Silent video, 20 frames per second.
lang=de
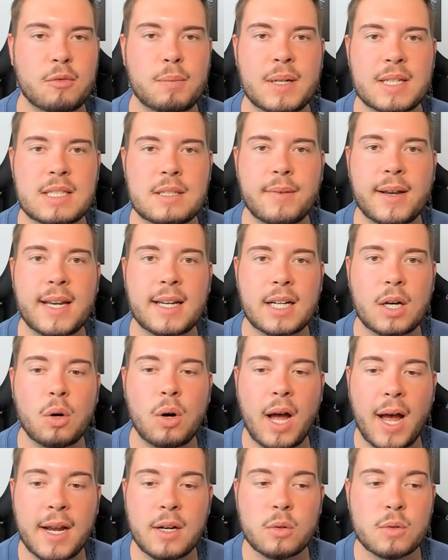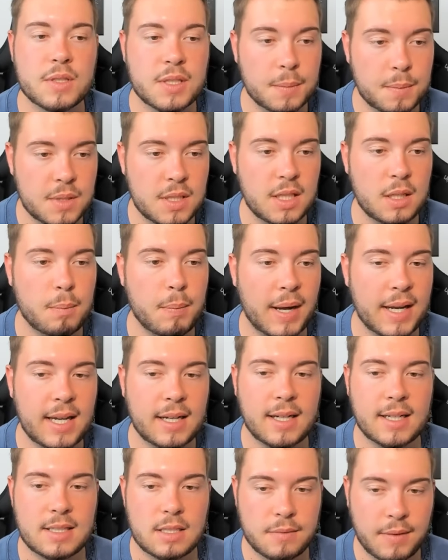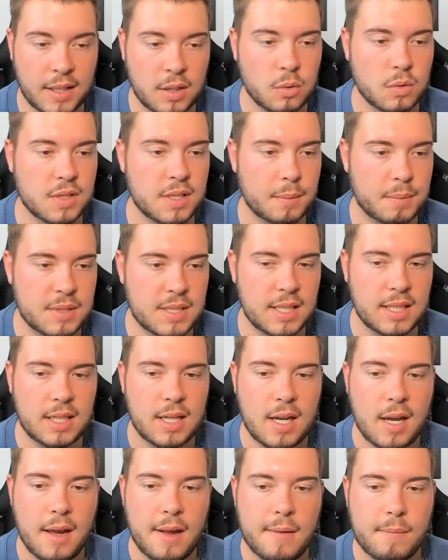auf Platz 2 hat auch 71, Bayern hat 72